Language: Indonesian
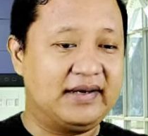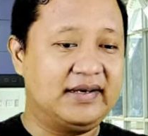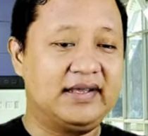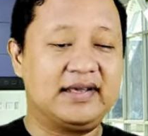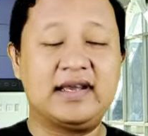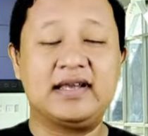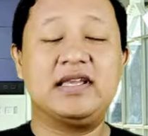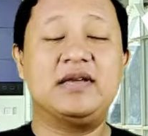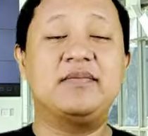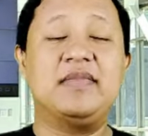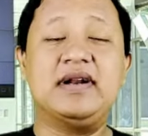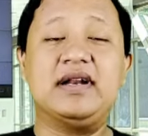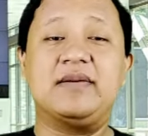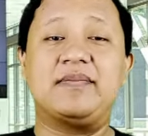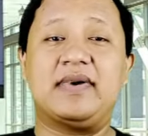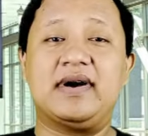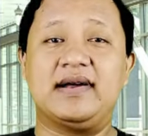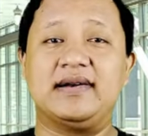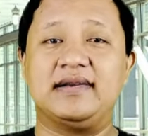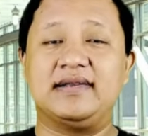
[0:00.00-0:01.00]
Andika gimana
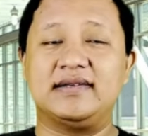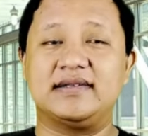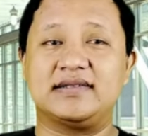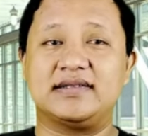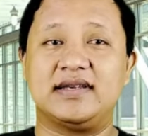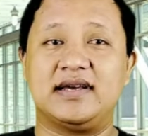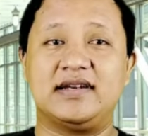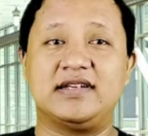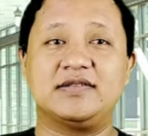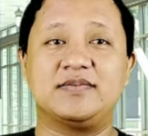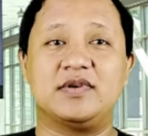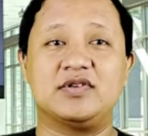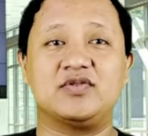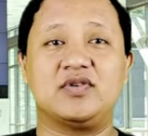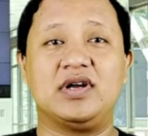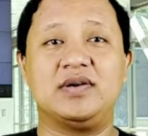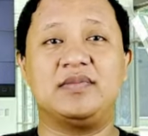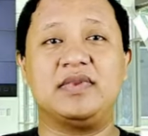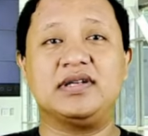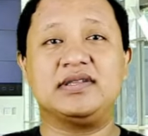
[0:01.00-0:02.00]
Pak Anies Anies
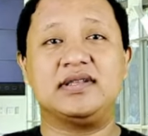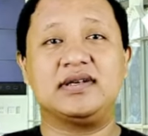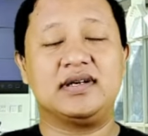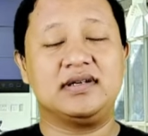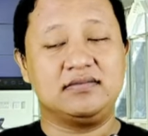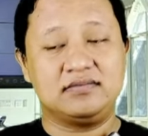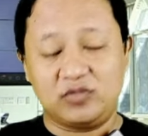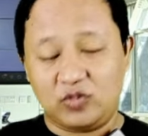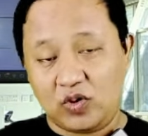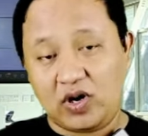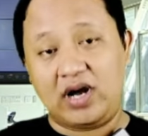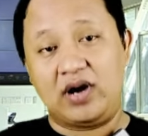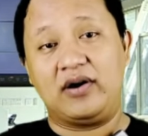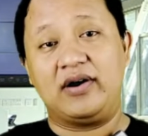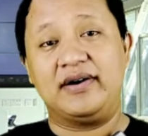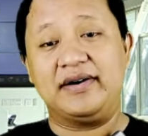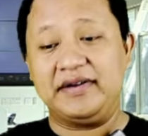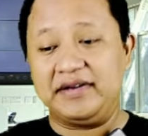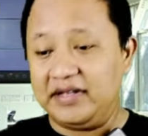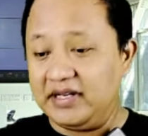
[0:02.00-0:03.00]
Masukan mengatakan
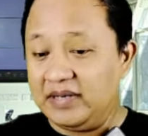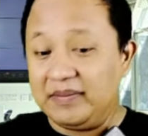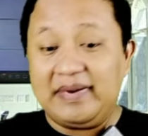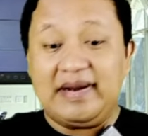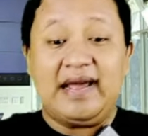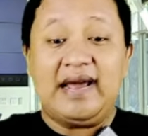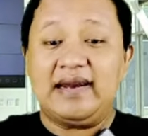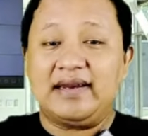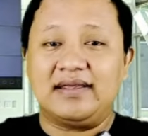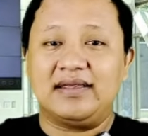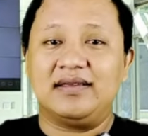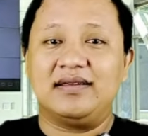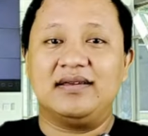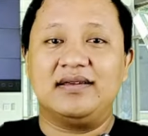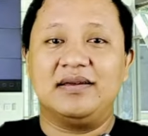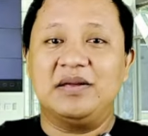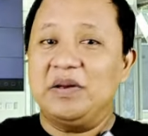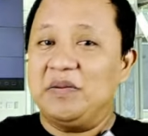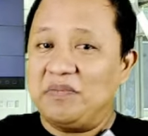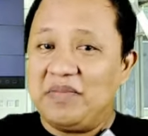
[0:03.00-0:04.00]
wow ini menarik
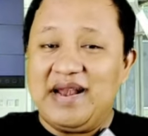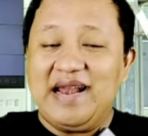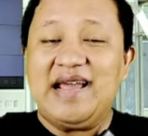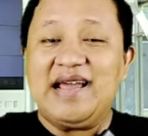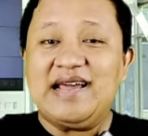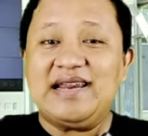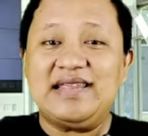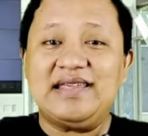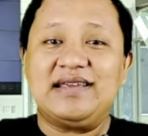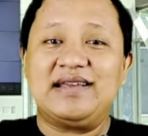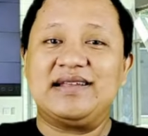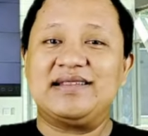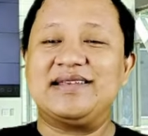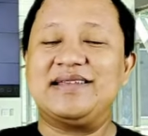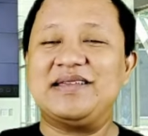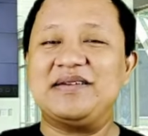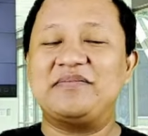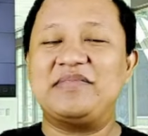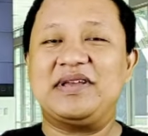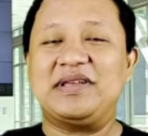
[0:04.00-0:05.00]
menarik
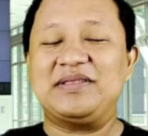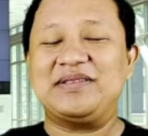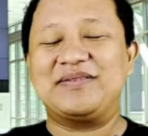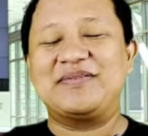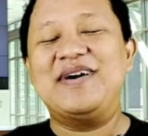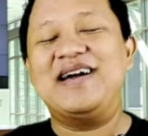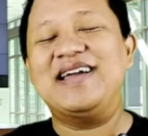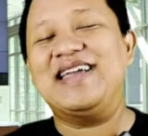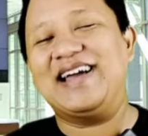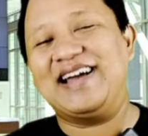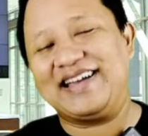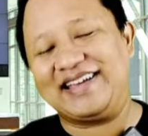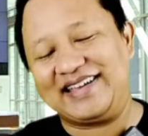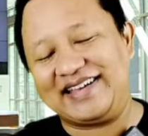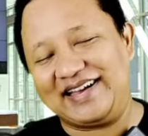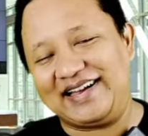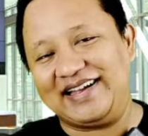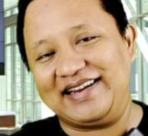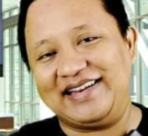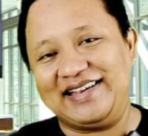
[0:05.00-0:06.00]
katanya begitu
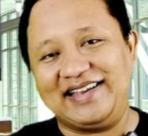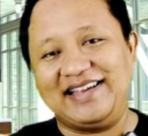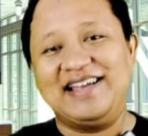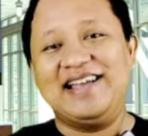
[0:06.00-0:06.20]
bayangkan